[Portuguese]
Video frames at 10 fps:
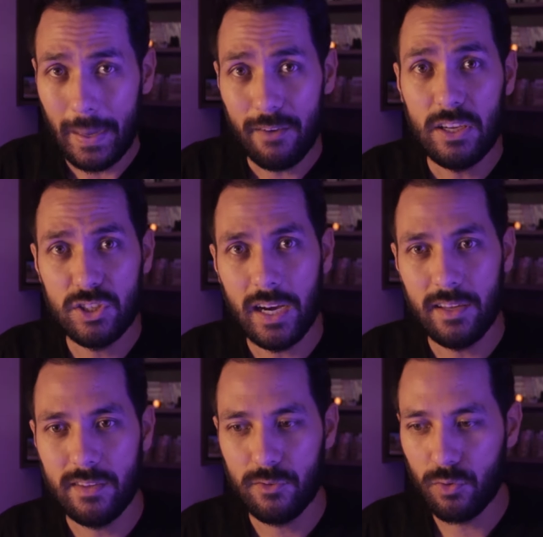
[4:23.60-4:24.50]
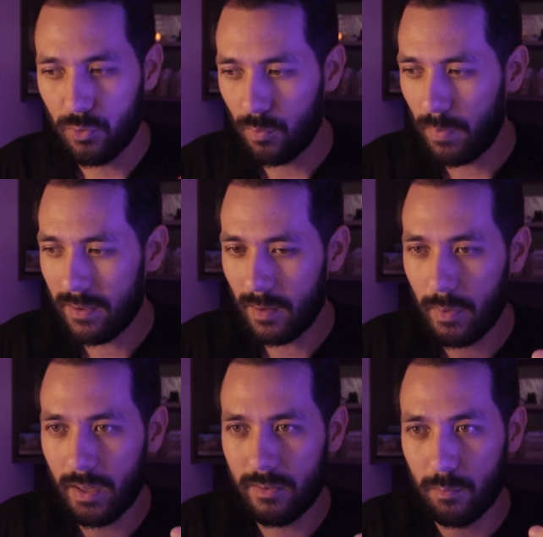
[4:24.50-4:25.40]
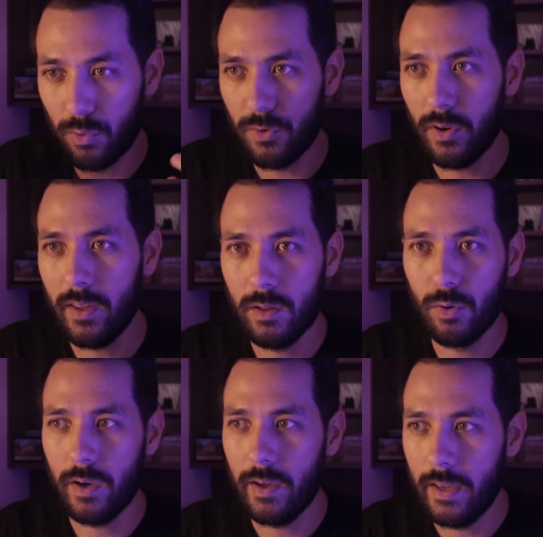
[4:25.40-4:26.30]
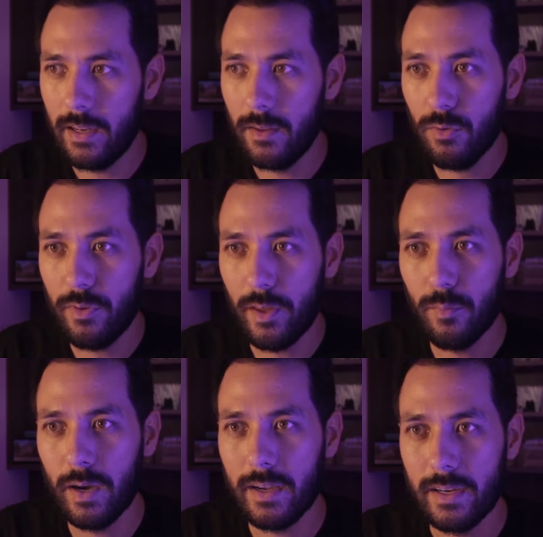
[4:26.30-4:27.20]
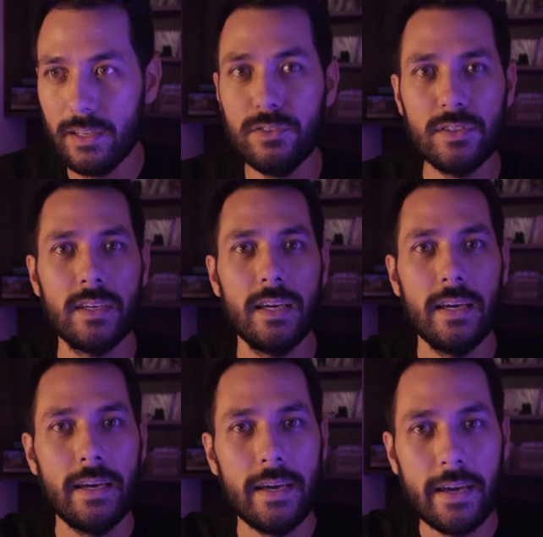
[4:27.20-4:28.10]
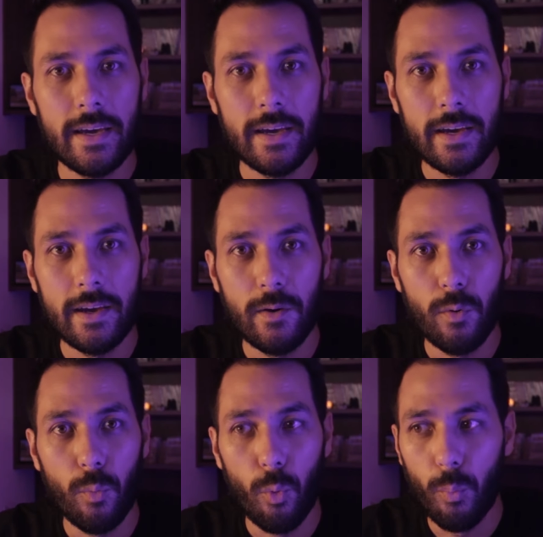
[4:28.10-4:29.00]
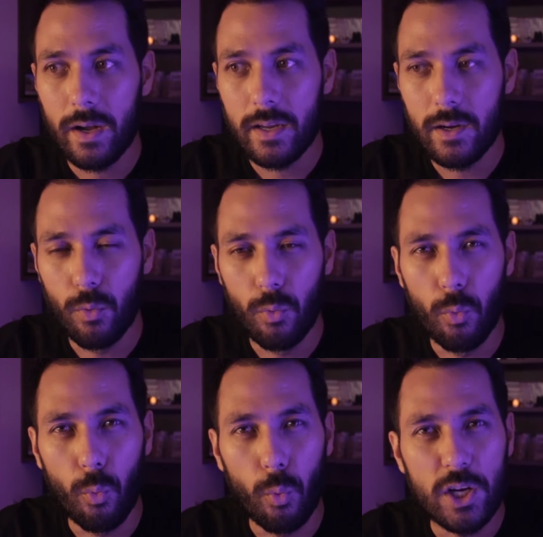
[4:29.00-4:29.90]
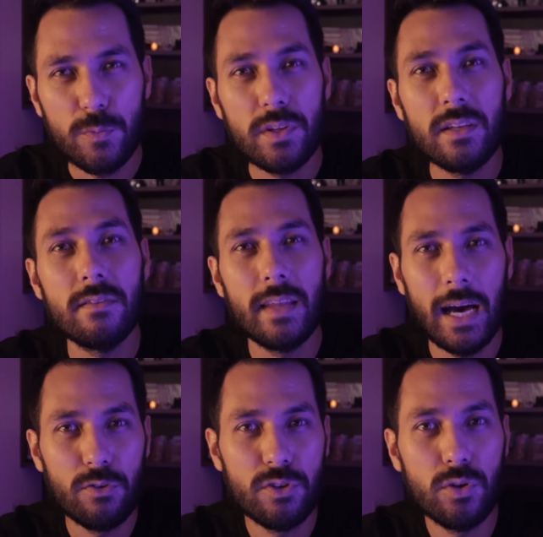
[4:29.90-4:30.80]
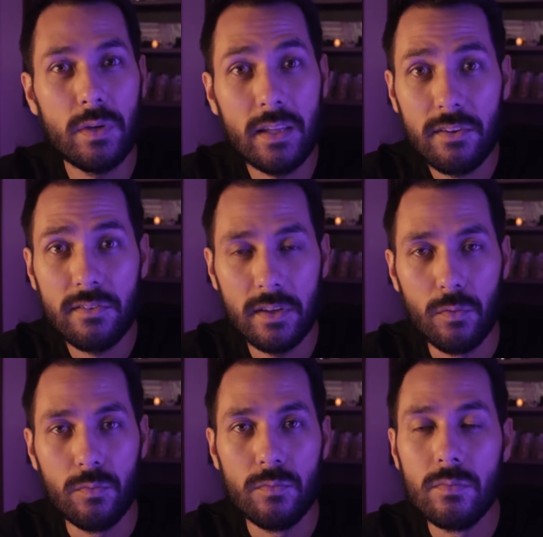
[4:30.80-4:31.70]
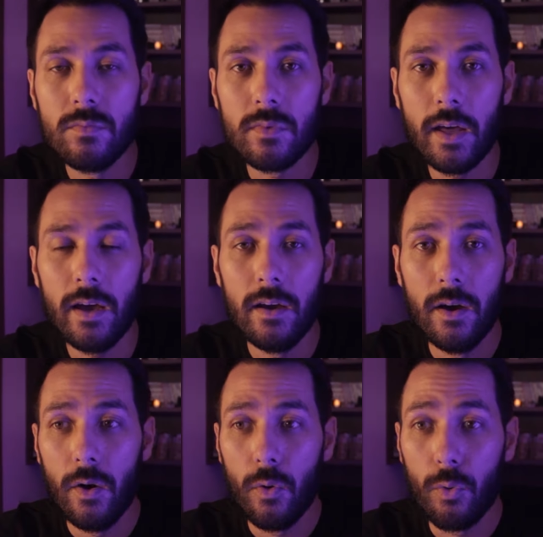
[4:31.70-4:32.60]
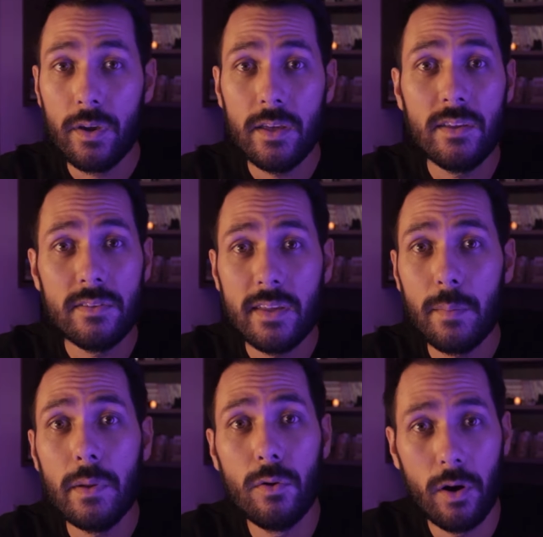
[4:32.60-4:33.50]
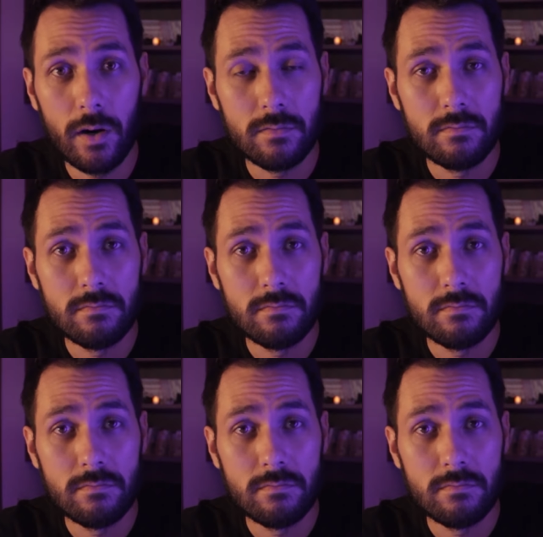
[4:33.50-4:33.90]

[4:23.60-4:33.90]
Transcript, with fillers: Para fechar esse assunto, para saber assim, putz, ok, Luca, ele não tem uma grande, é, uma, um, um, grande potencial de iluminação, né? O que, que seria melhor?